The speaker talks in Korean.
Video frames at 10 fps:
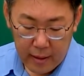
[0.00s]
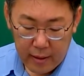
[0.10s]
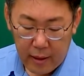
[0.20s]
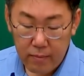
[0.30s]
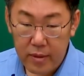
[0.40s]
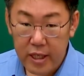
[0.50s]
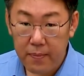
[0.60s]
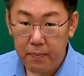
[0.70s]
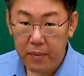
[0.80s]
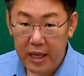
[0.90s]
다음
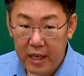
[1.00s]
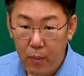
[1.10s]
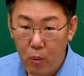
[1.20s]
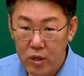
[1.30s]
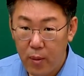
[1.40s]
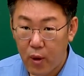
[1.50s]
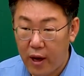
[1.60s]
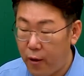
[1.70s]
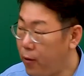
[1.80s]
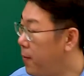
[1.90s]
12번 문제
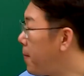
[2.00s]
볼까요?